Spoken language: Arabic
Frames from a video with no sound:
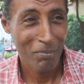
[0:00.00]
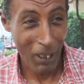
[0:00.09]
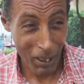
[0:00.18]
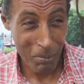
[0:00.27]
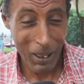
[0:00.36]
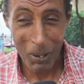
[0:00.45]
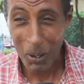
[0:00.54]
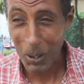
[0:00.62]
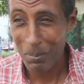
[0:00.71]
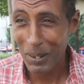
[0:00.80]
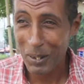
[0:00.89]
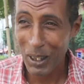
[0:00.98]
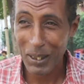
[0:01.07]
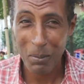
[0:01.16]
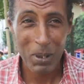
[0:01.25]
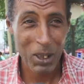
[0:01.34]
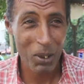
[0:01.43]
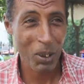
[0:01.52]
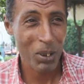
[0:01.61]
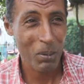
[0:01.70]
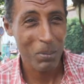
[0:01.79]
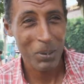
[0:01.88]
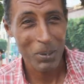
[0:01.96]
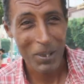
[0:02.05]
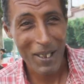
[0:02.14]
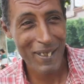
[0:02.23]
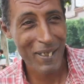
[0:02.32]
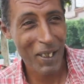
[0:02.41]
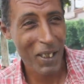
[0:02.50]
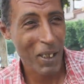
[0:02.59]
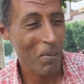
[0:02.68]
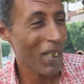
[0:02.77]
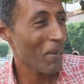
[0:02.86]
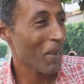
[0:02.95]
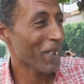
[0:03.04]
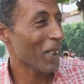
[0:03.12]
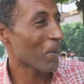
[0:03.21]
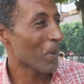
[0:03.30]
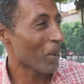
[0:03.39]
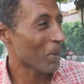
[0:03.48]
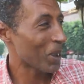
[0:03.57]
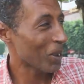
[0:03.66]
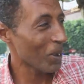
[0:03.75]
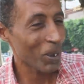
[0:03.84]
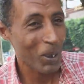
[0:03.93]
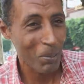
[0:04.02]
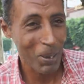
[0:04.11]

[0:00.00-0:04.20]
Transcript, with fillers: لا مع الخطبة واحد يمشي يخطب ويهز دارهم زعما زعما ويمشي يخطب